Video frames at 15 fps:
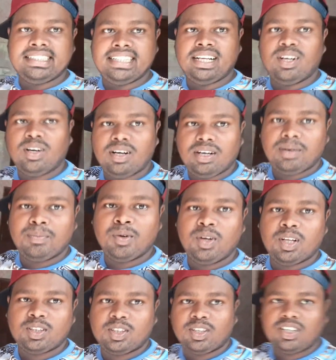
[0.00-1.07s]
দিচ্ছি ছিল
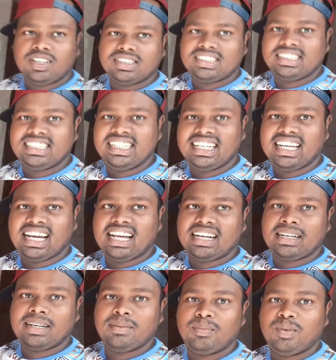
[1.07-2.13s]
মূলত স্টিকার
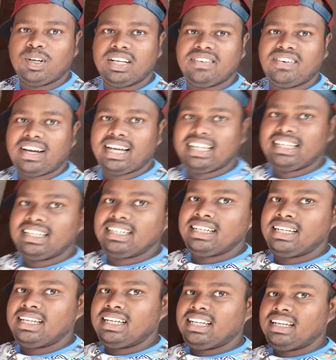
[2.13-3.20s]
মডিফাই
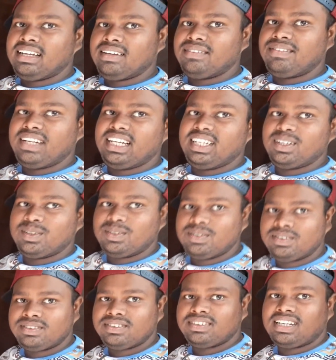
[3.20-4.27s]
ভিডিও
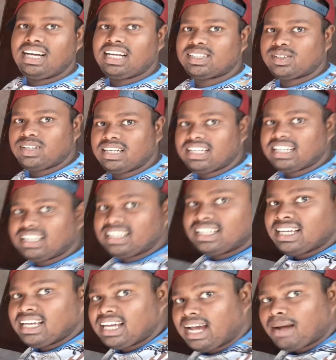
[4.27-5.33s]
আসলে
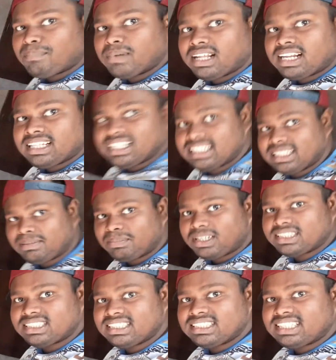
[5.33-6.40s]
আপনারা দেখতে
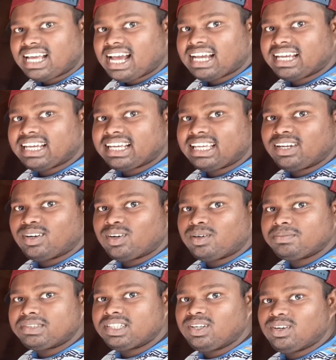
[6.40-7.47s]
পাচ্ছেন যে আগে
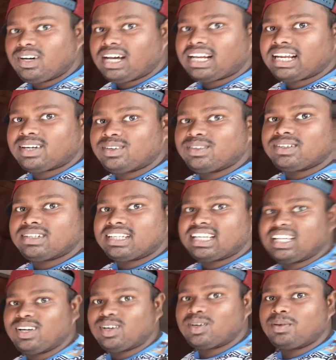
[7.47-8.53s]
কীরকম ছিল আর এখন
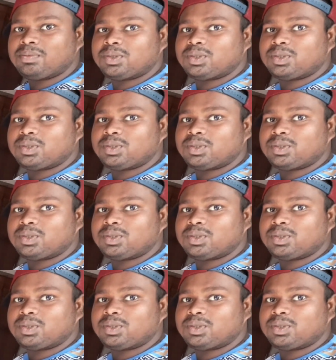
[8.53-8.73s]
কীরকম